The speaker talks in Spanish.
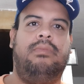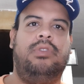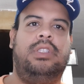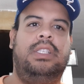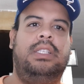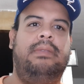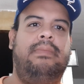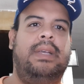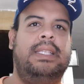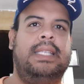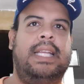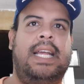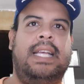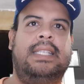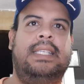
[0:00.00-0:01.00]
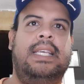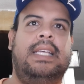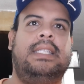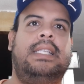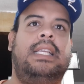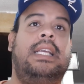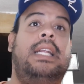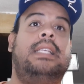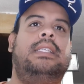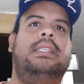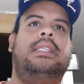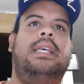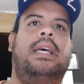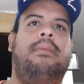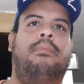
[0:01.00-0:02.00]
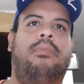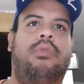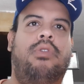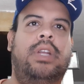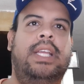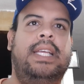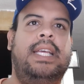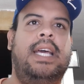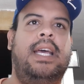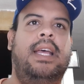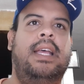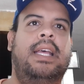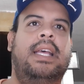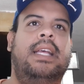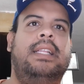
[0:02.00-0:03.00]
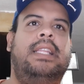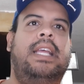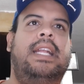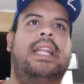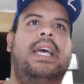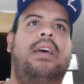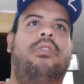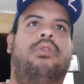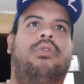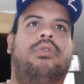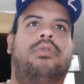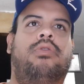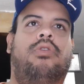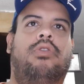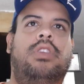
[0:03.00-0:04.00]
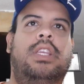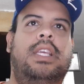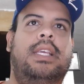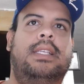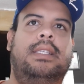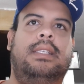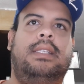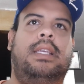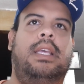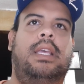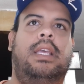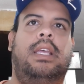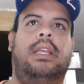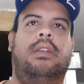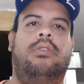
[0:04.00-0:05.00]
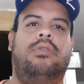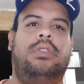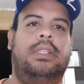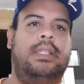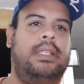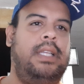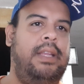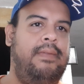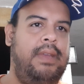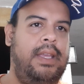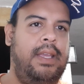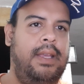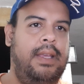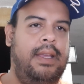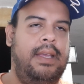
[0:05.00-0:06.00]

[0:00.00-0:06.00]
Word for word: Muchísimas gracias. Gracias a Mónica Tena Ordóñez que nos escribe